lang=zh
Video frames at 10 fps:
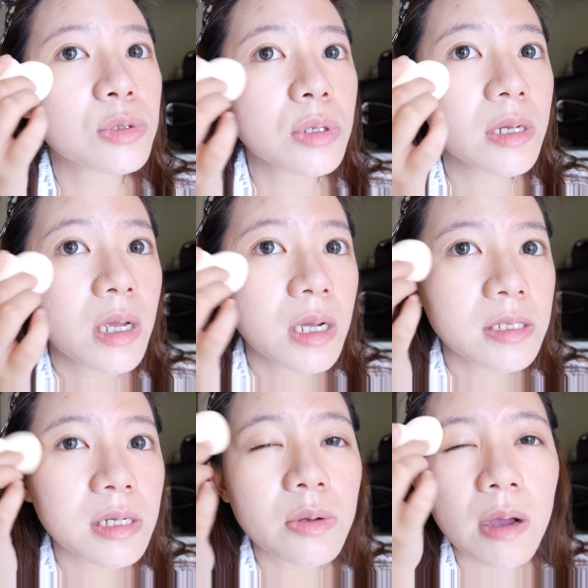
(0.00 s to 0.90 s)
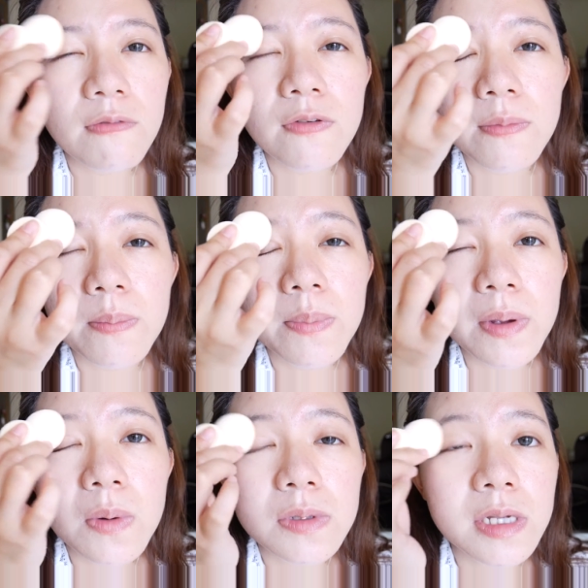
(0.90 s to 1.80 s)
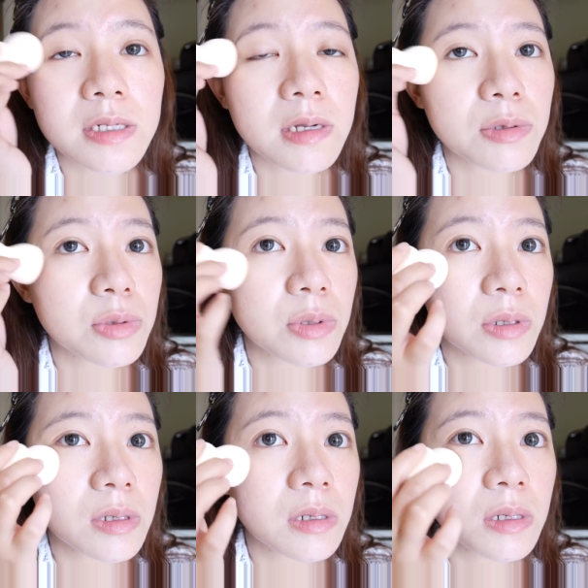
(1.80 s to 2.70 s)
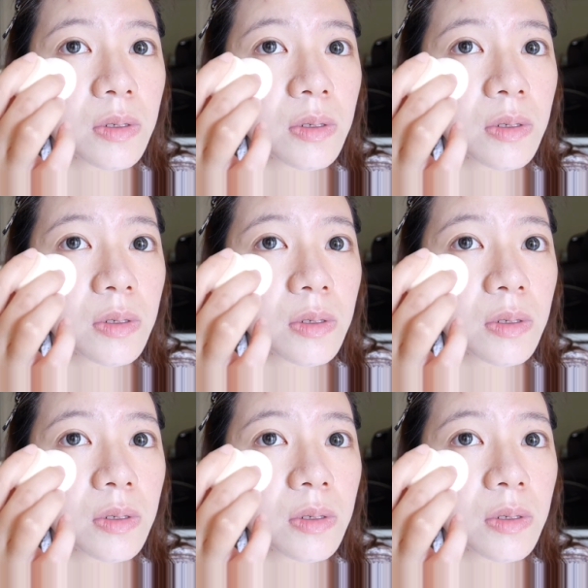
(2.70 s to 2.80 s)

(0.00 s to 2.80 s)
所以这一款粉饼我在想说，